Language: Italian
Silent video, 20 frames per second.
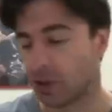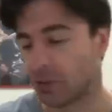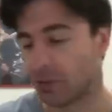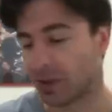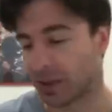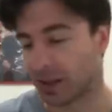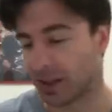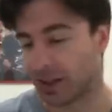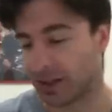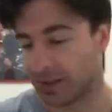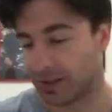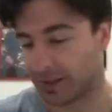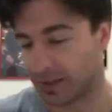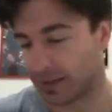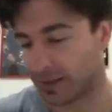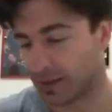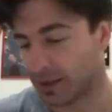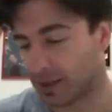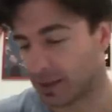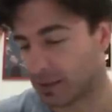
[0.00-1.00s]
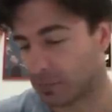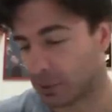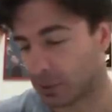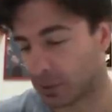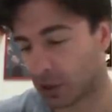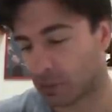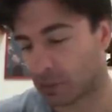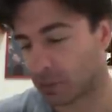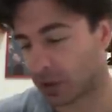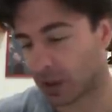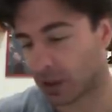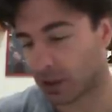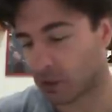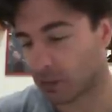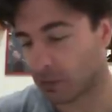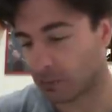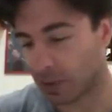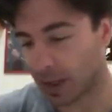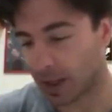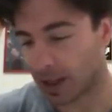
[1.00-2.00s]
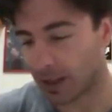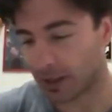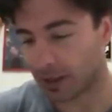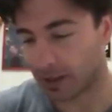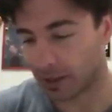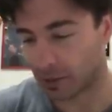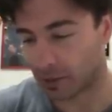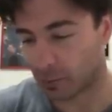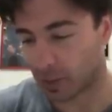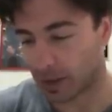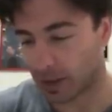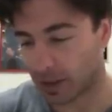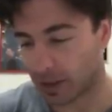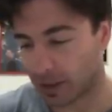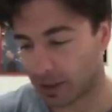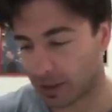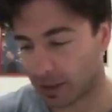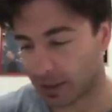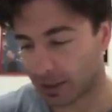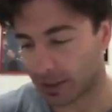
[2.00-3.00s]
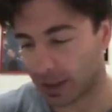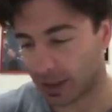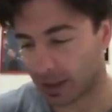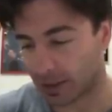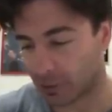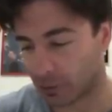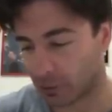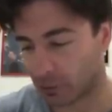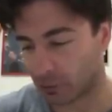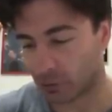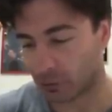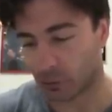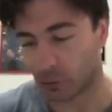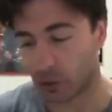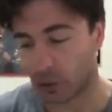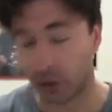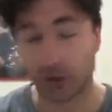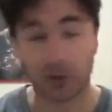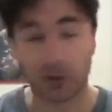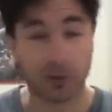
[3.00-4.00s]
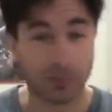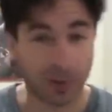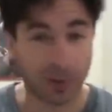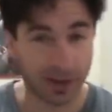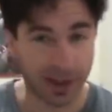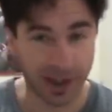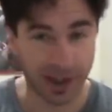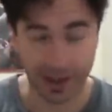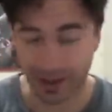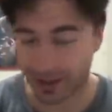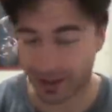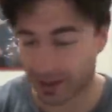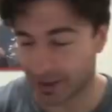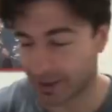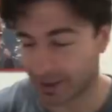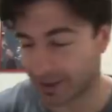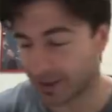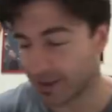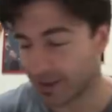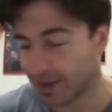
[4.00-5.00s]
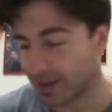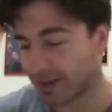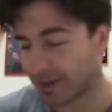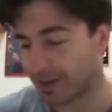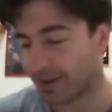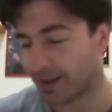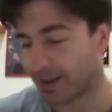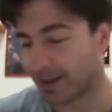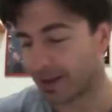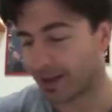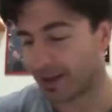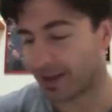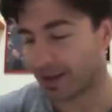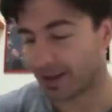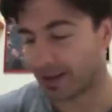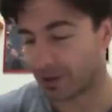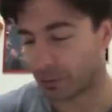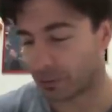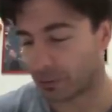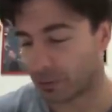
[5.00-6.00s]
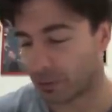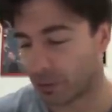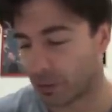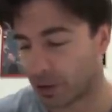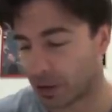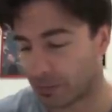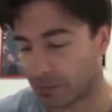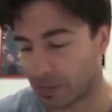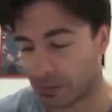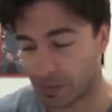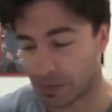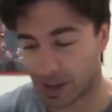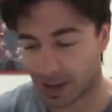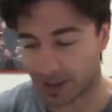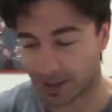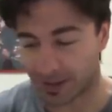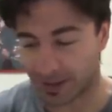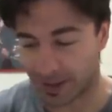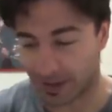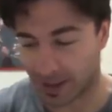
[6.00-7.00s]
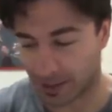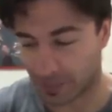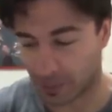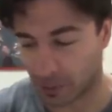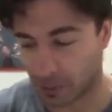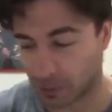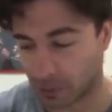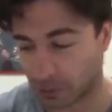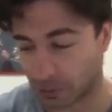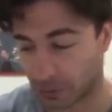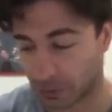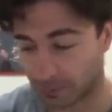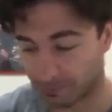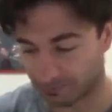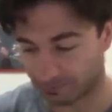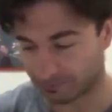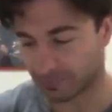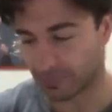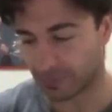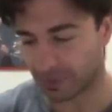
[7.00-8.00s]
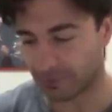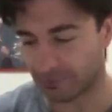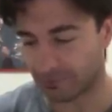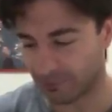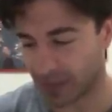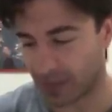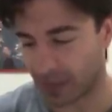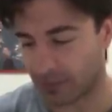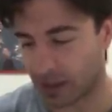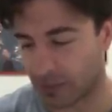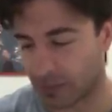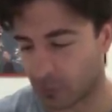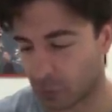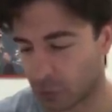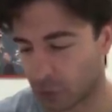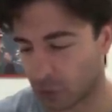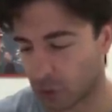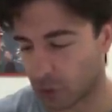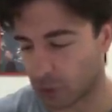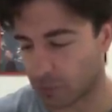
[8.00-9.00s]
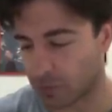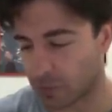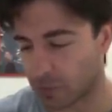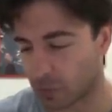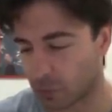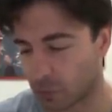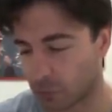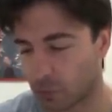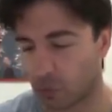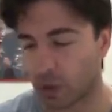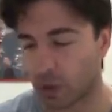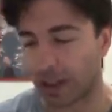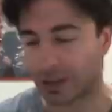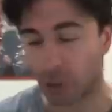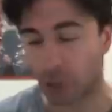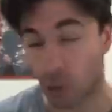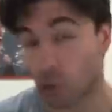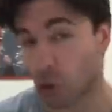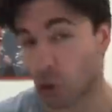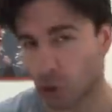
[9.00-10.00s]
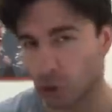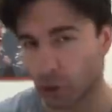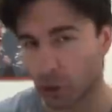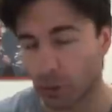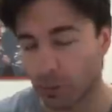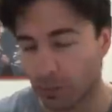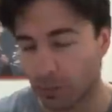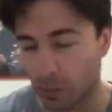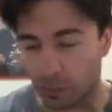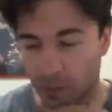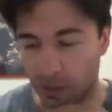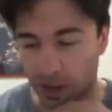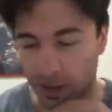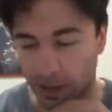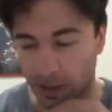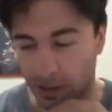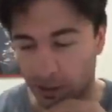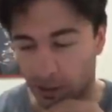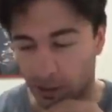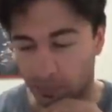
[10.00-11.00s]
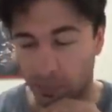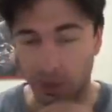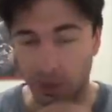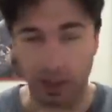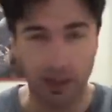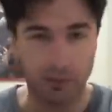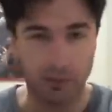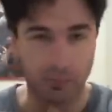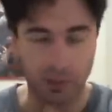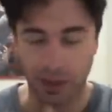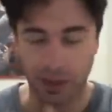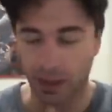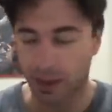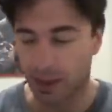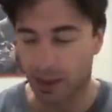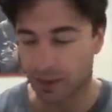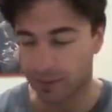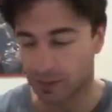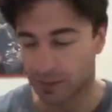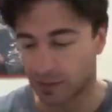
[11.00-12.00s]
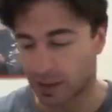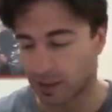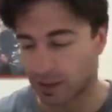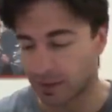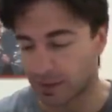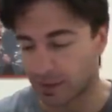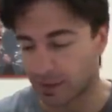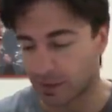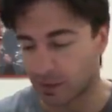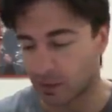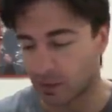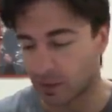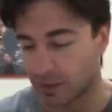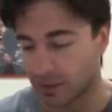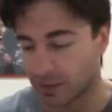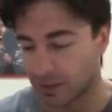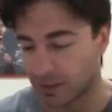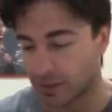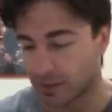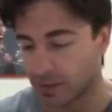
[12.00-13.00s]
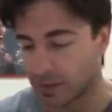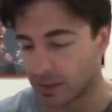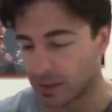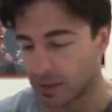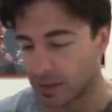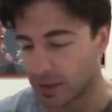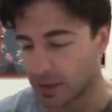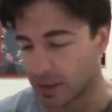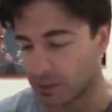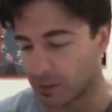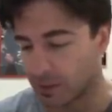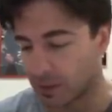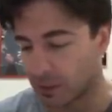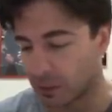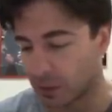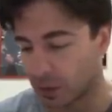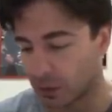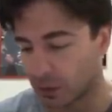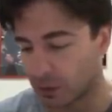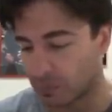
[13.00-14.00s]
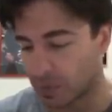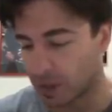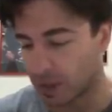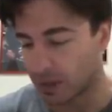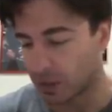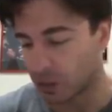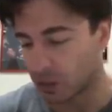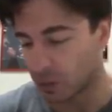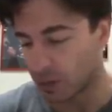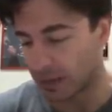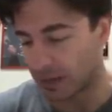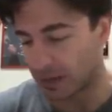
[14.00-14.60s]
Roman Reigns. Purtroppo, tra compleanni e, qua- e tant'altro, non sono riuscito a completare eh, la, la Rotto Glory per mancanza di tempo, appunto. Avrei avuto bisogno di un altro giorno in più per eh, poter portare a casa anche Seth Rollins. Devo soltanto a prenderci